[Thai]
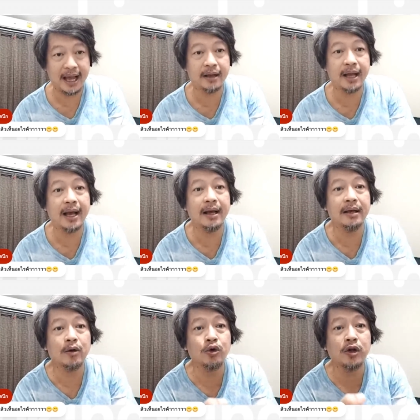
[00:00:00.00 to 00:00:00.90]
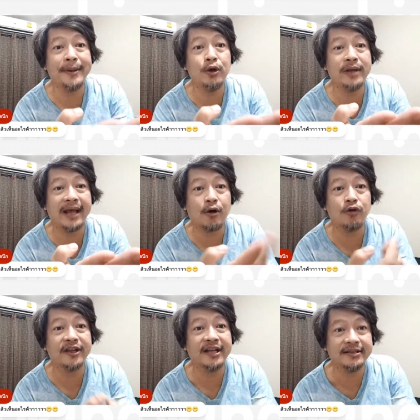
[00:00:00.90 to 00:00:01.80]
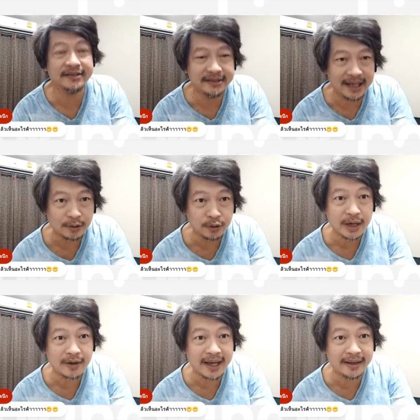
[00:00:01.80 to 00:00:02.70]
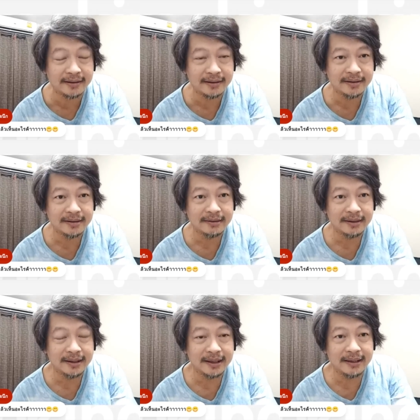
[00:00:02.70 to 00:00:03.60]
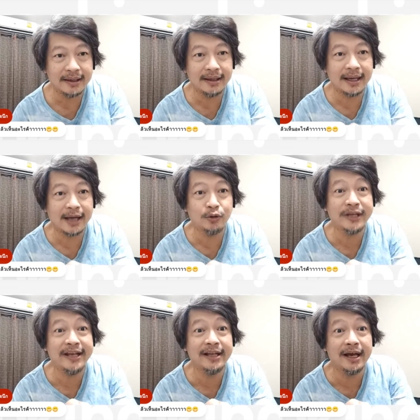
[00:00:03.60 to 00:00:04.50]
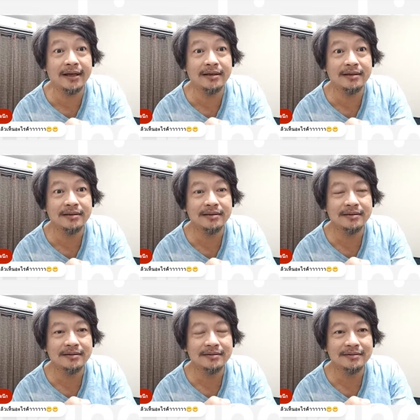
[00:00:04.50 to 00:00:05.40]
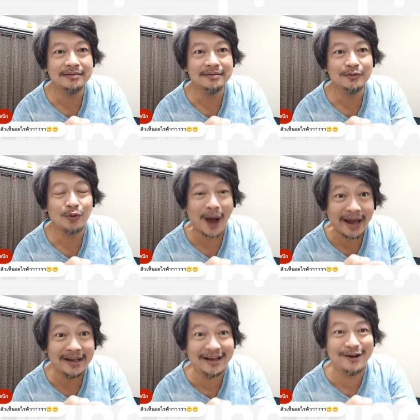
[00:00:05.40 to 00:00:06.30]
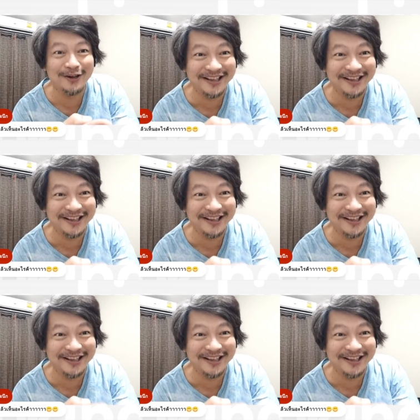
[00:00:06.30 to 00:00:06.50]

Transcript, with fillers: อ่าคุณก็ไปดูเด็กคนเสนอชื่ออ่ะคุณจะเอาใครครับ ครับ อนุทินเหรอไหวเหรอ